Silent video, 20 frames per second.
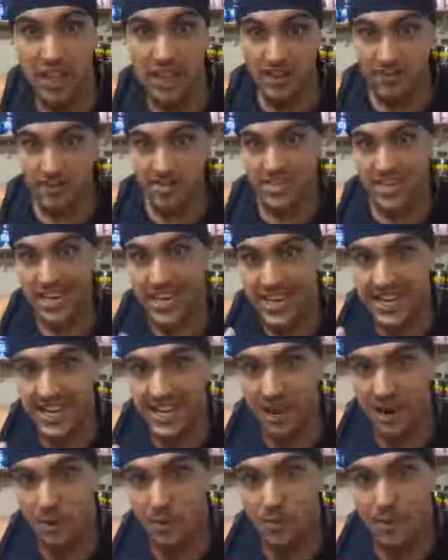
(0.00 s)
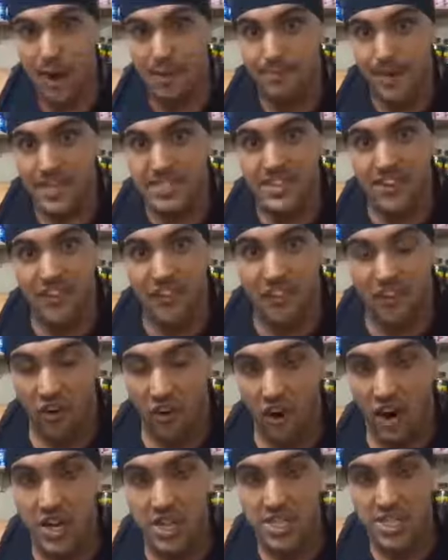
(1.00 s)
você cria uma base
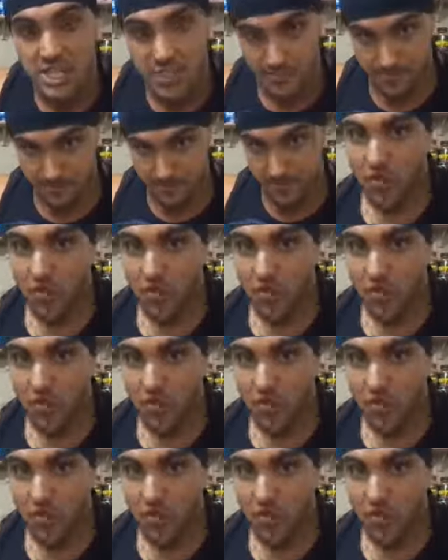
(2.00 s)
forte